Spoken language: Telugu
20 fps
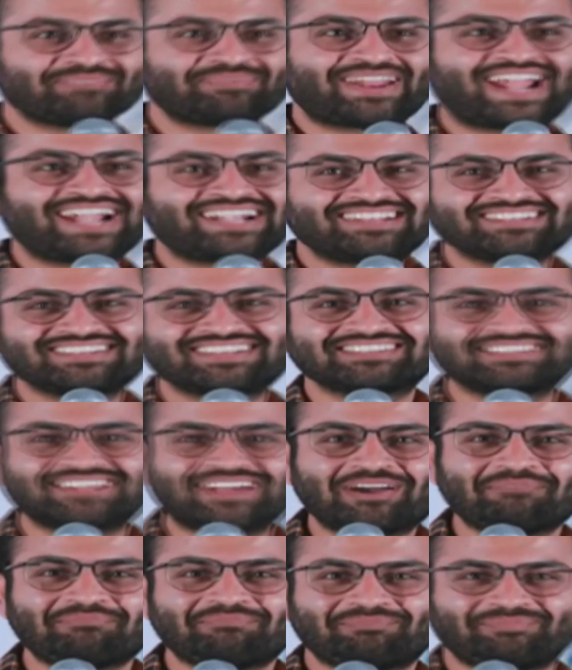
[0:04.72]
ప్రాక్టీస్ చేసిన
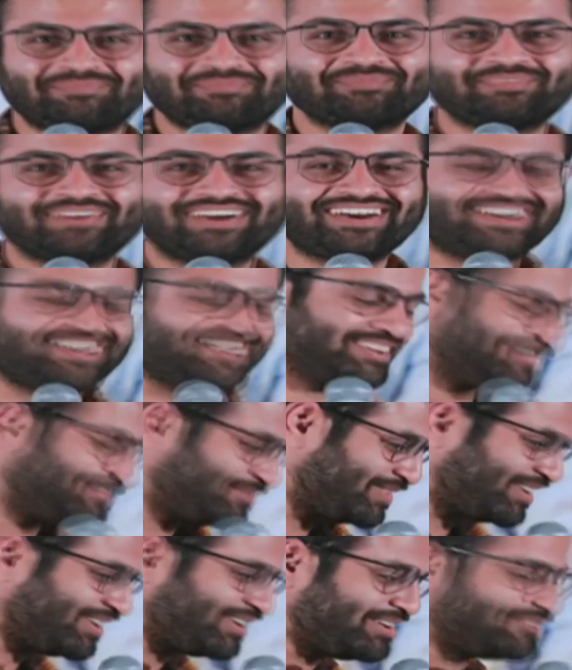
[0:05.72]

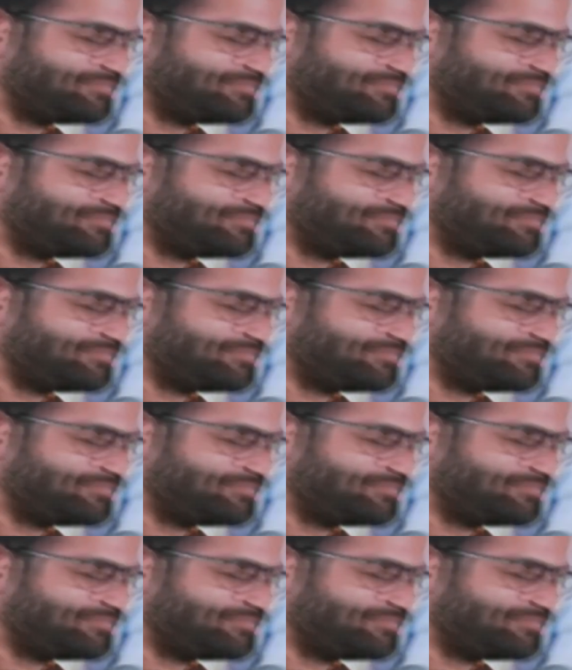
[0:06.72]
మన